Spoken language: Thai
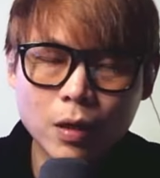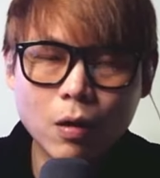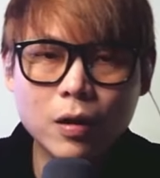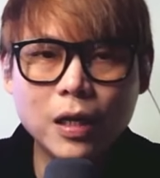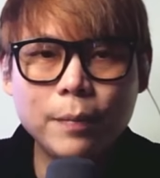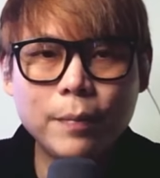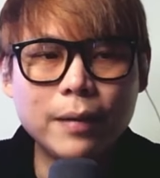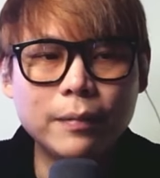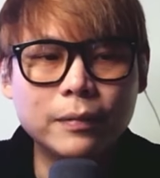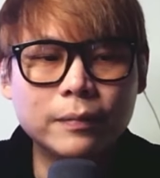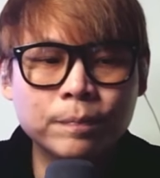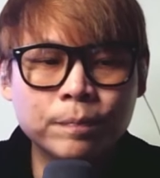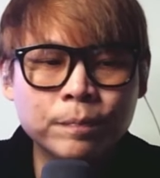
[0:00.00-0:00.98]
ก็นี่เป็น
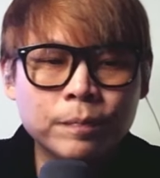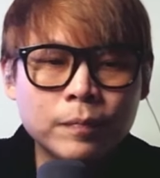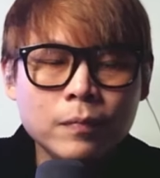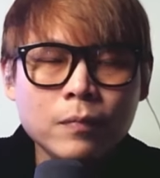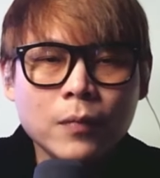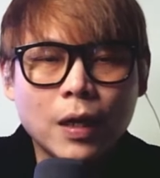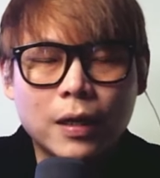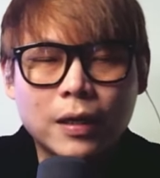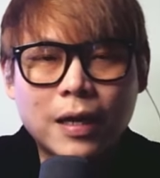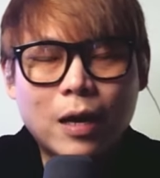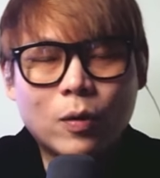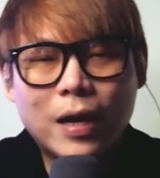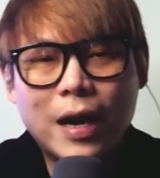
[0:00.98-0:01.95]

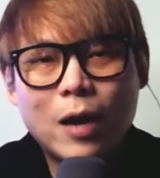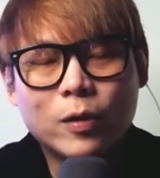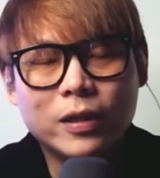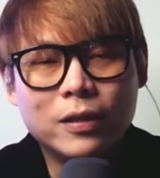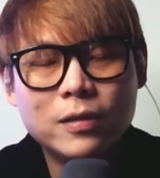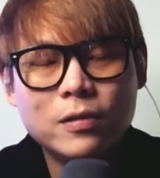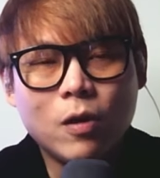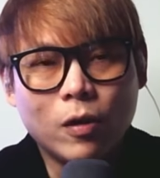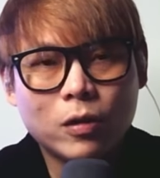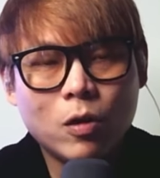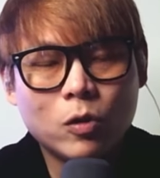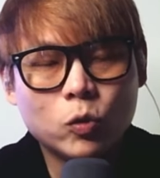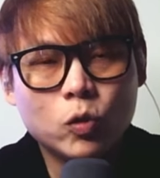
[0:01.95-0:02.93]
ข่าวคราวเกี่ยวเรื่องของ
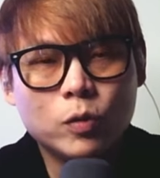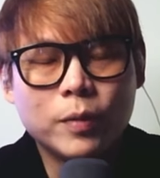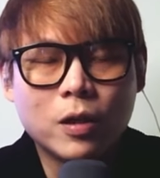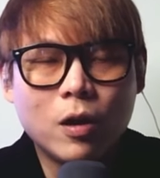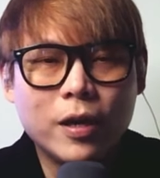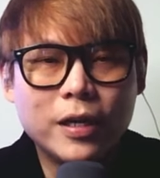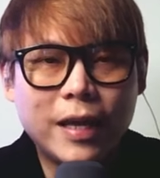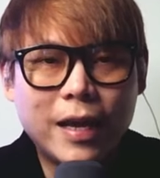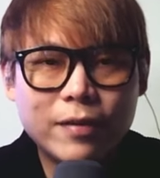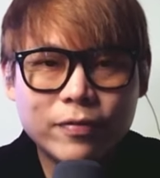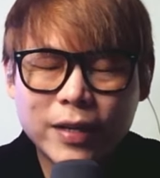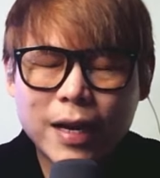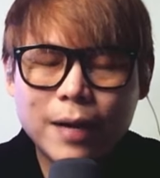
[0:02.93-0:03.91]
กองทุน Bitcoin
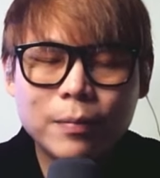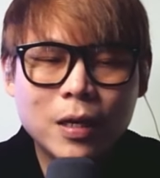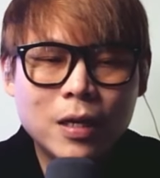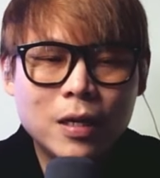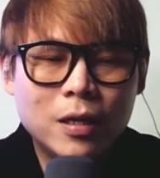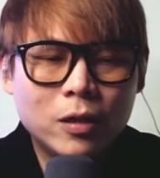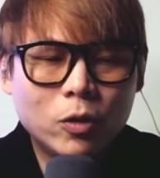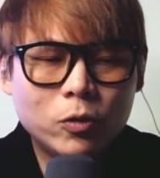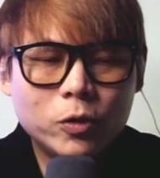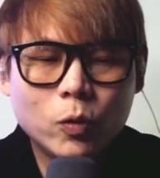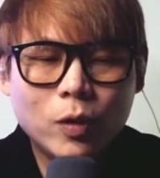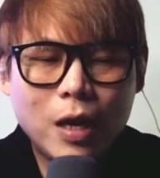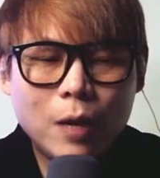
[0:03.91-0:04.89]
ETF นะครับโดย
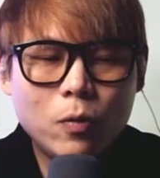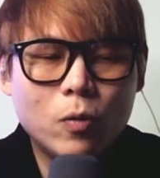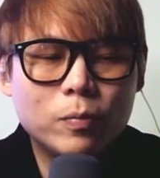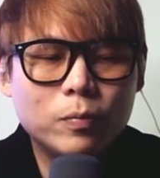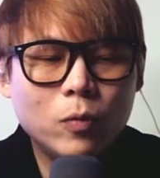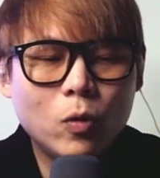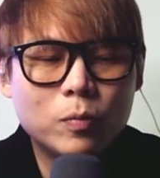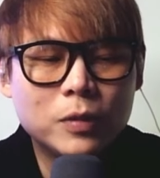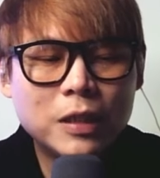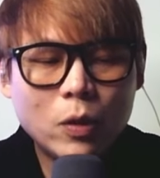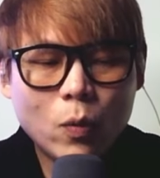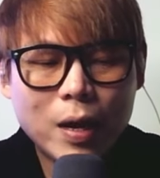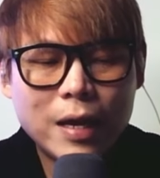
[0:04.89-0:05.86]
ส่วนตัวแล้วผมผม
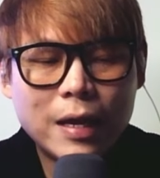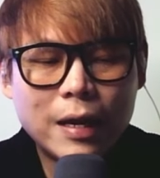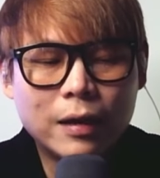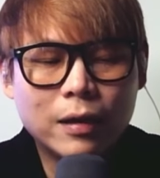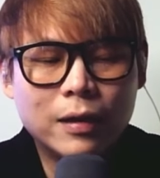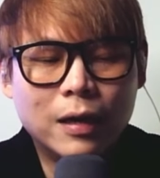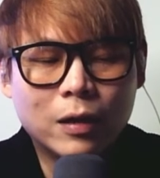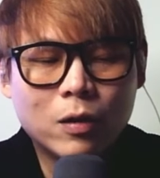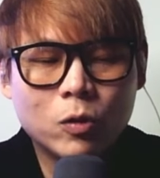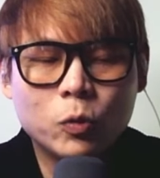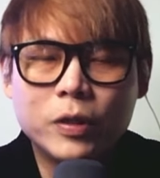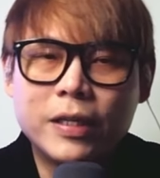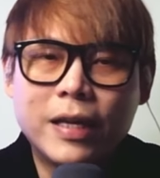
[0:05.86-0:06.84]
เชื่อว่าก
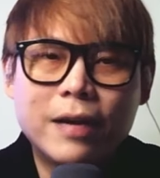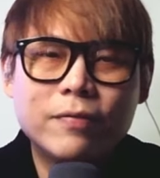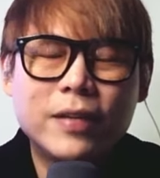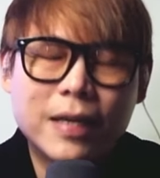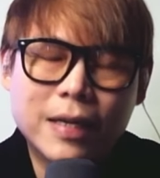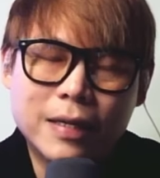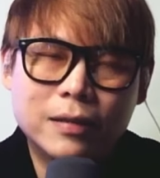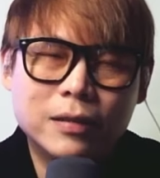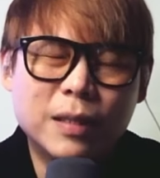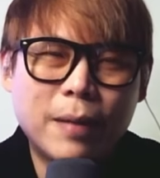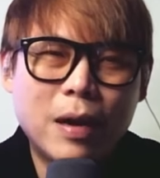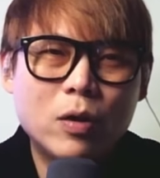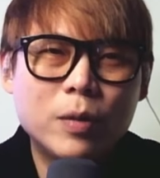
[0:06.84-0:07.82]
องทุน ETF เนี่ย
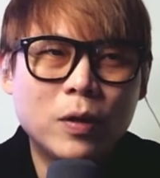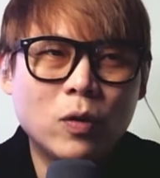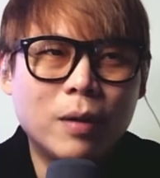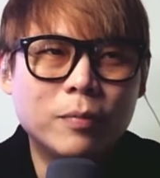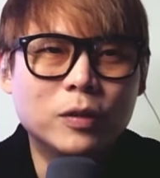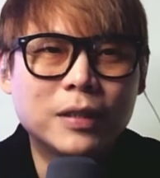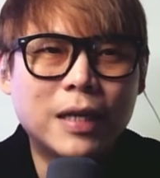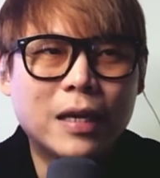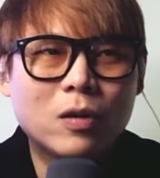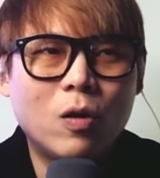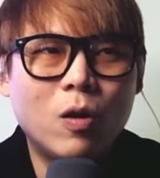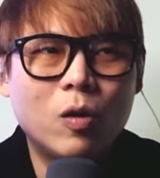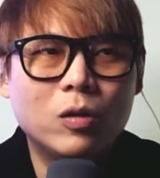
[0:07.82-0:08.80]
ถึงแม้ว่าเป็นความสนใจ
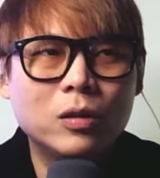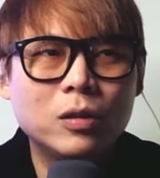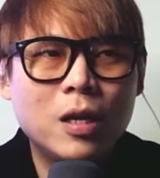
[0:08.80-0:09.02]
ของ